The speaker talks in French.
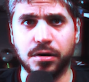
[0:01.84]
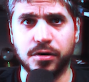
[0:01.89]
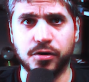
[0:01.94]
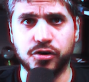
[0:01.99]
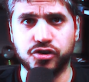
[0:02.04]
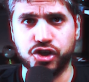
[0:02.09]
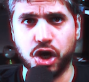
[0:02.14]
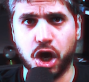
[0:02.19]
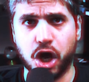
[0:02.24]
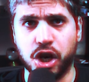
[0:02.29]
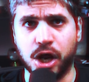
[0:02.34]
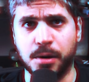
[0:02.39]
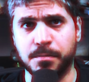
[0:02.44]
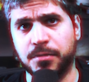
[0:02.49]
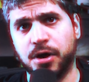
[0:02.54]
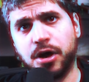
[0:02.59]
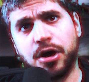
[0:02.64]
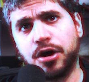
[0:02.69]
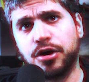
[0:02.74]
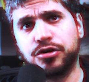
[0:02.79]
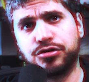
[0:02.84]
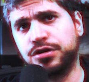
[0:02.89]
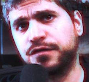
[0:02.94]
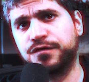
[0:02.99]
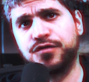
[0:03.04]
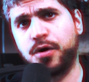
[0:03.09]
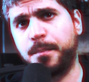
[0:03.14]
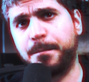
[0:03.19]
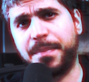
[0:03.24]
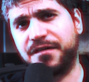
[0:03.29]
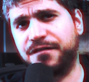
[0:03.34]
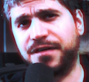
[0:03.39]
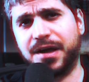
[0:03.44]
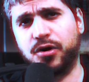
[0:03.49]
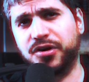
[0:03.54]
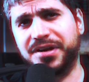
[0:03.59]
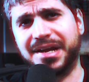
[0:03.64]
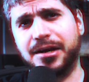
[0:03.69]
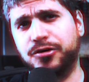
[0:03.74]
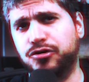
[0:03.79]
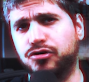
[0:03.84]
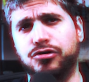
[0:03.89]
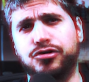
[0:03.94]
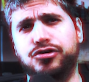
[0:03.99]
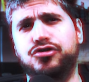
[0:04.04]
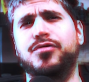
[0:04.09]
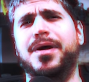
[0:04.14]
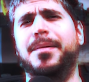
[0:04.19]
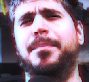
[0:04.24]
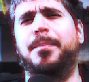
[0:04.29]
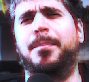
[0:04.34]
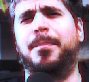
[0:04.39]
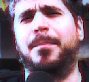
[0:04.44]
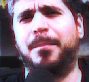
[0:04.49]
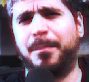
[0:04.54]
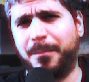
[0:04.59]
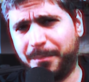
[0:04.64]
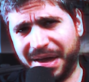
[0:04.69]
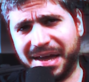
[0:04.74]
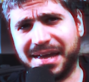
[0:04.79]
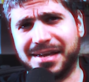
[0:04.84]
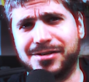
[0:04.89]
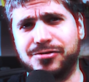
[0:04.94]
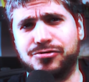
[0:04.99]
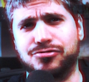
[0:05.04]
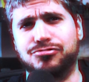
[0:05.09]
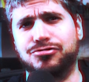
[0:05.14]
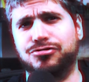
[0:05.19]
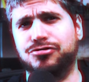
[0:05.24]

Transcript: Jeune homme, tu ne veux pas faire le calcul, tu es paresseux.